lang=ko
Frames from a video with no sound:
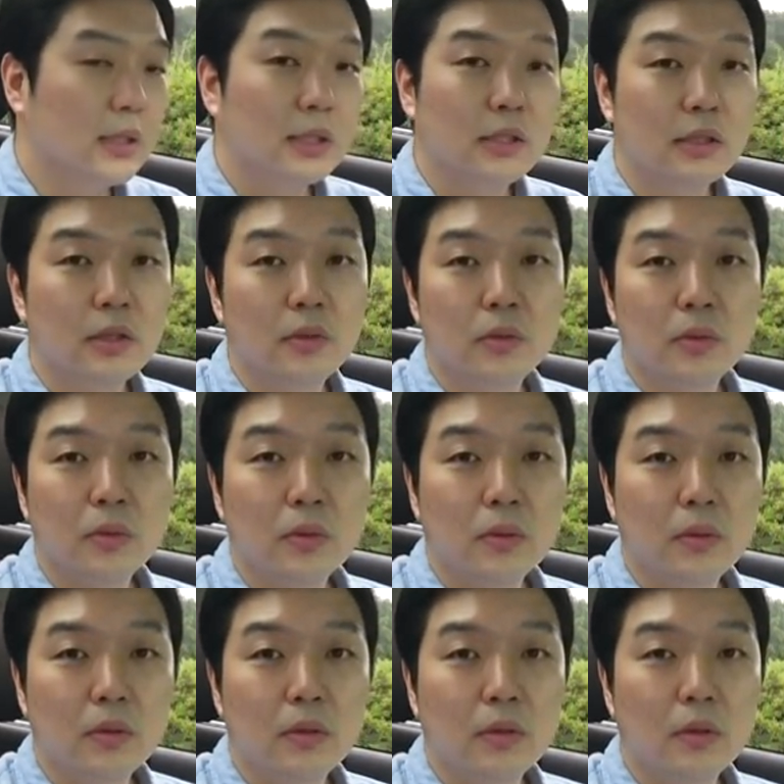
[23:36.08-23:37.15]
그리고
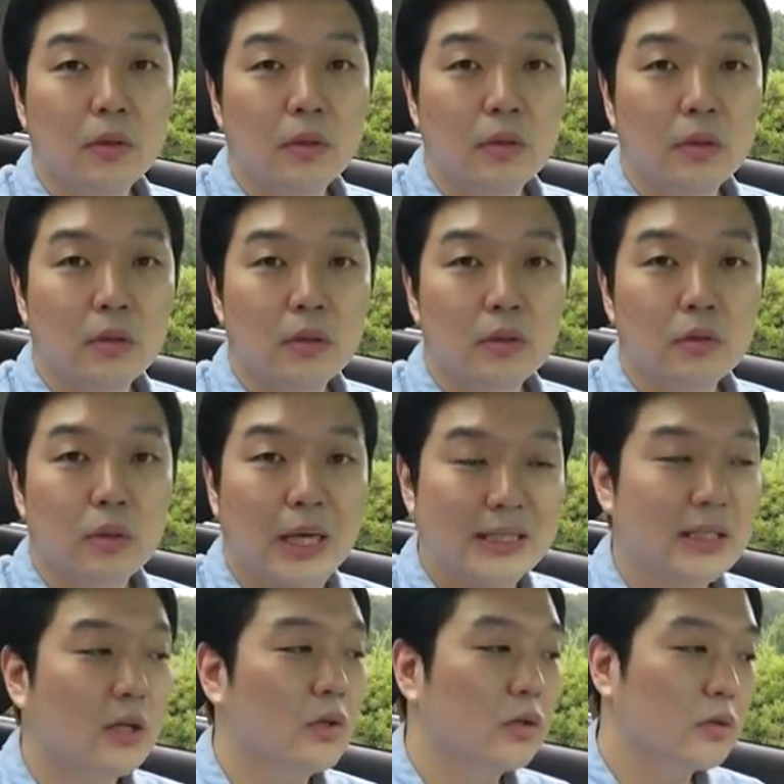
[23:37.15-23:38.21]

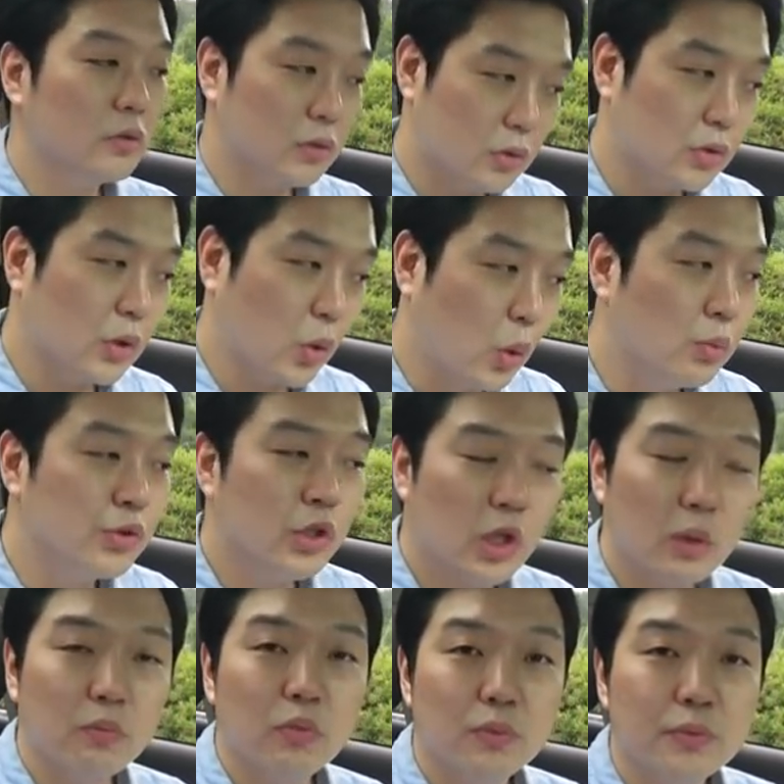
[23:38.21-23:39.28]
가장
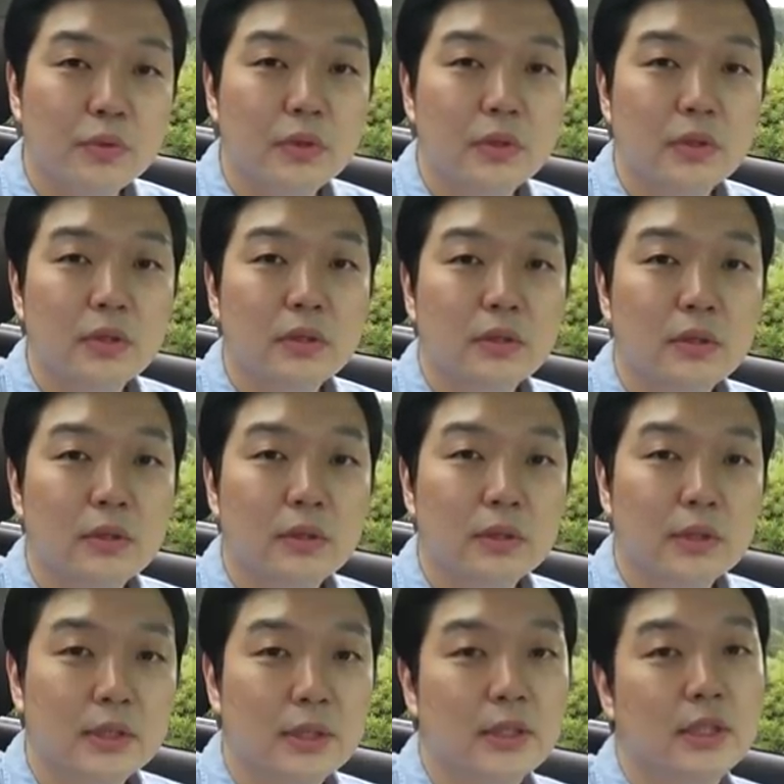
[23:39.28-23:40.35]
고무적인 부분은
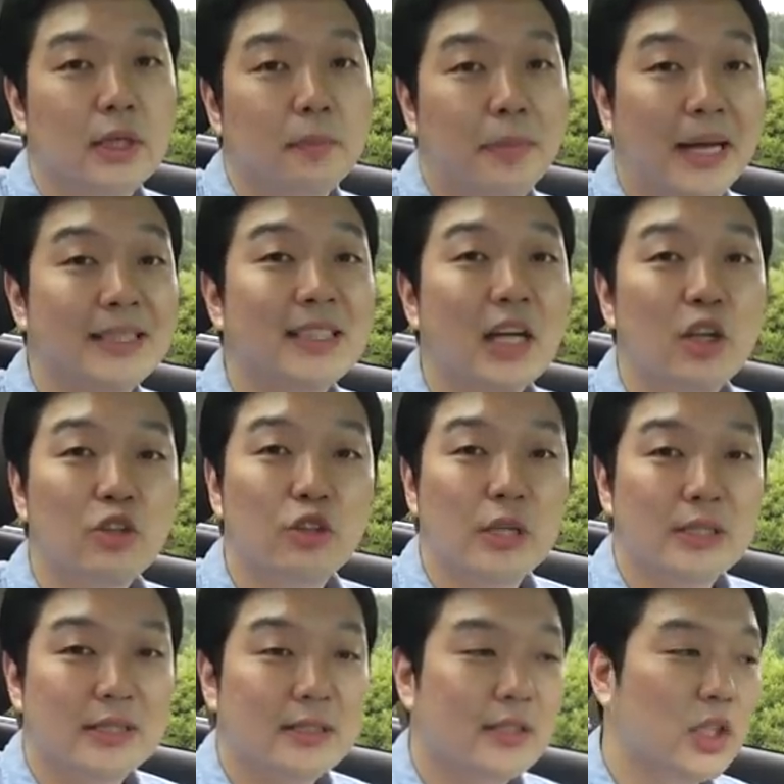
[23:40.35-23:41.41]
이제 반자율 주행
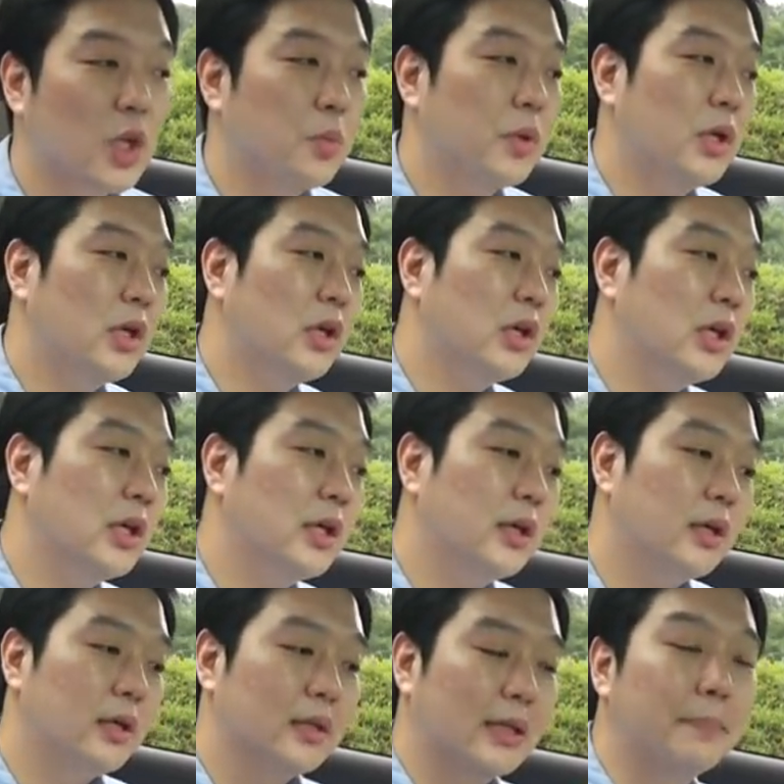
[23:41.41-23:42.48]
시스템이
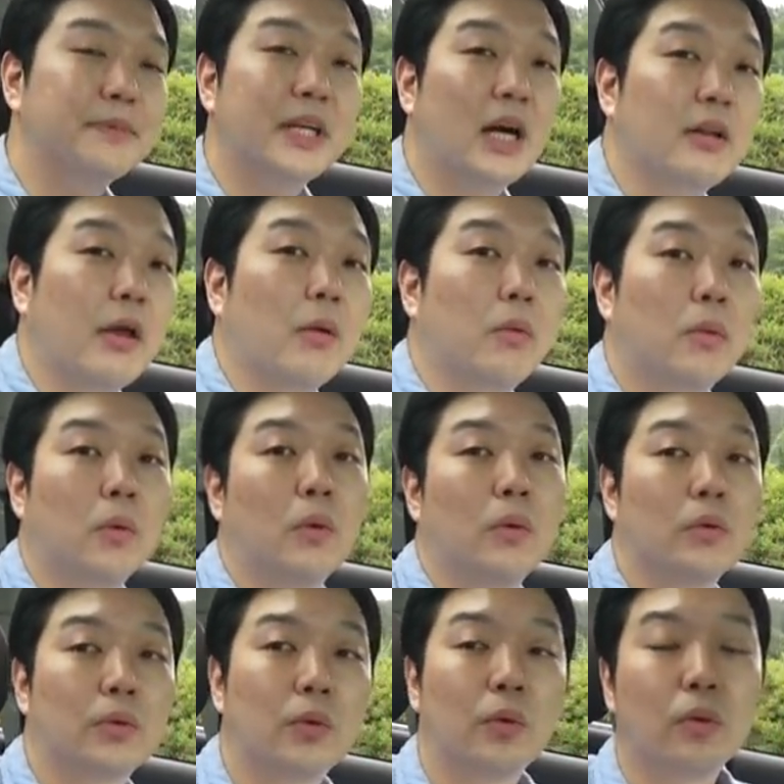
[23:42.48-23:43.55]
탑재가 됐고
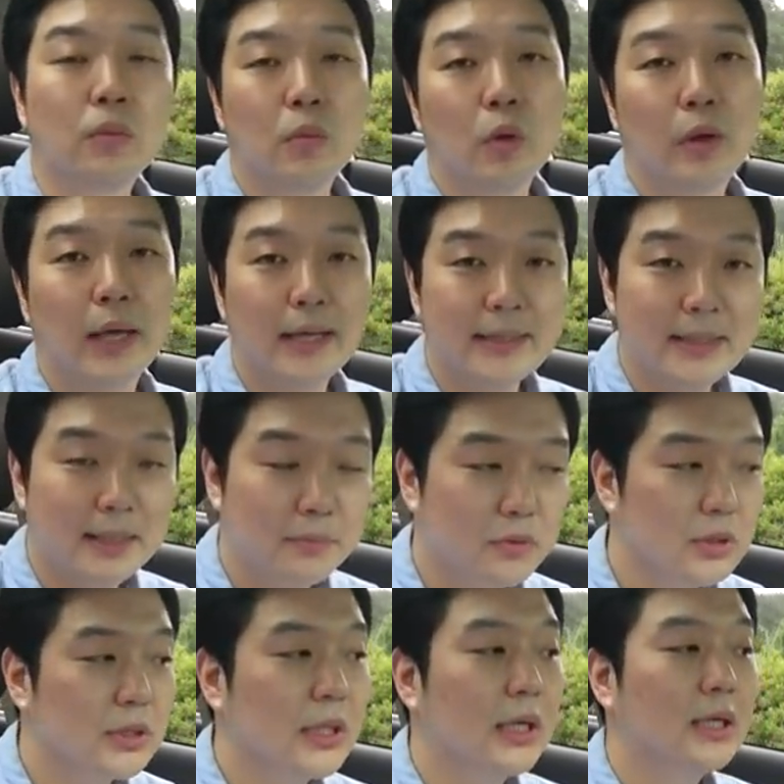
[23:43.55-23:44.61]
또
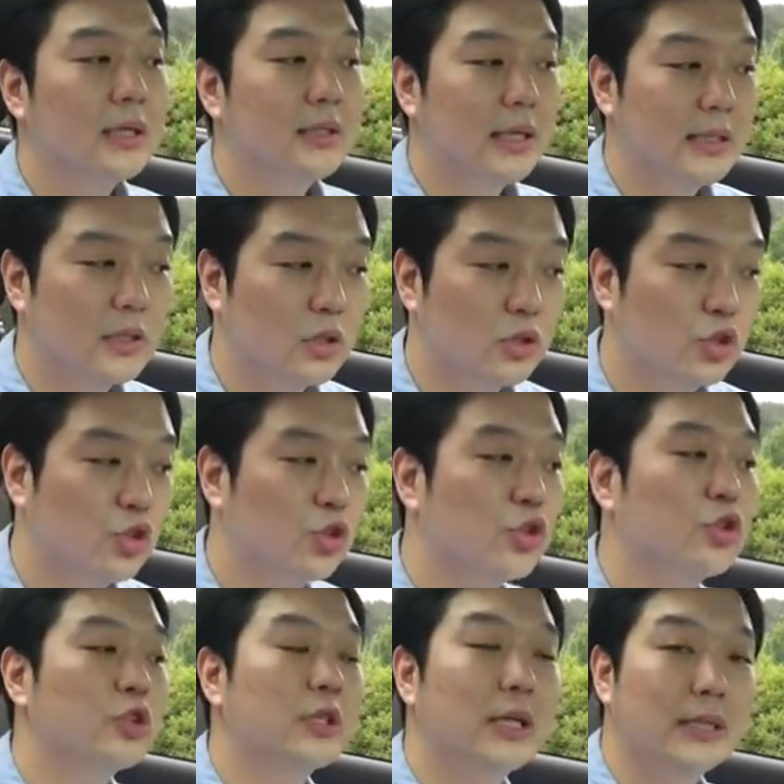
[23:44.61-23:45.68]
K7이나 그랜저
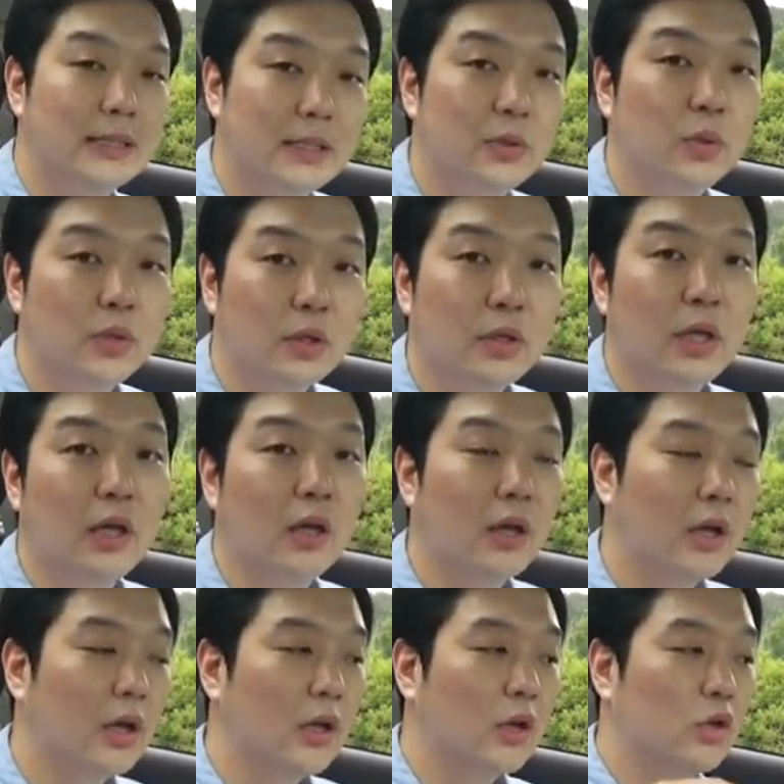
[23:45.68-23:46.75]
수준까지도 이렇게
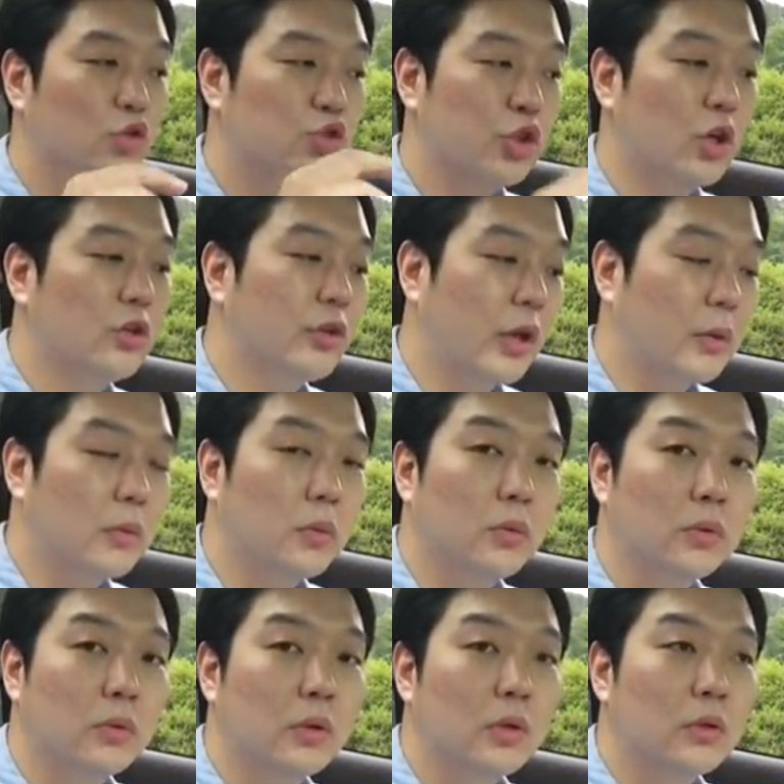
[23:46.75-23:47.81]
구현되고
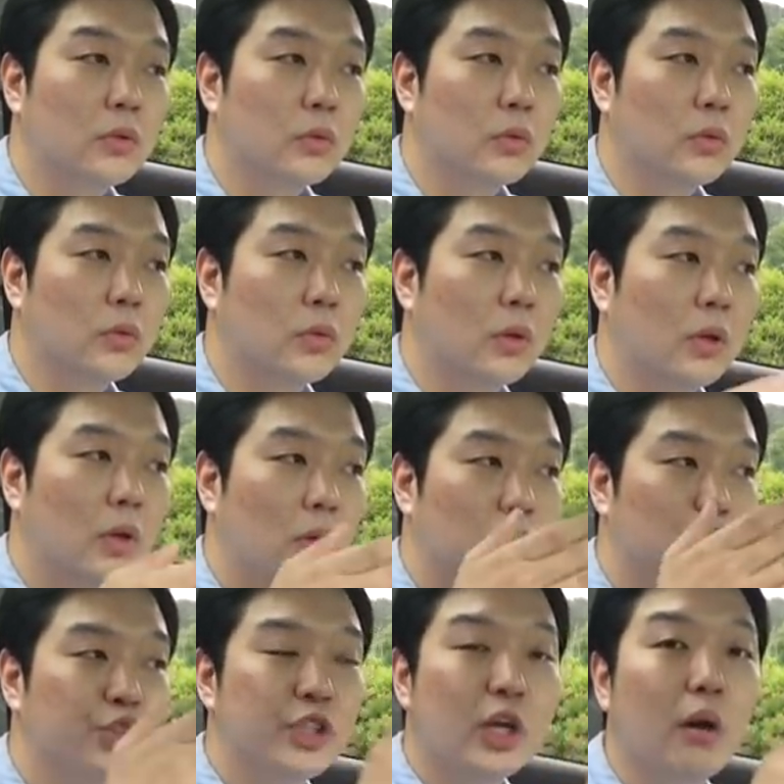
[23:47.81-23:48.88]
또
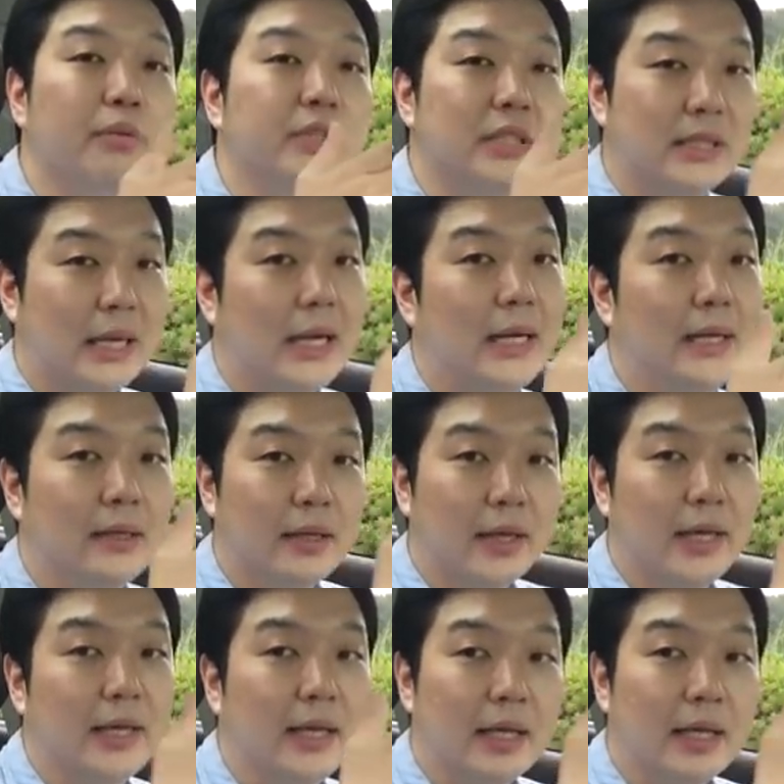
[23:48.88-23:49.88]
문제없이 잘 이렇게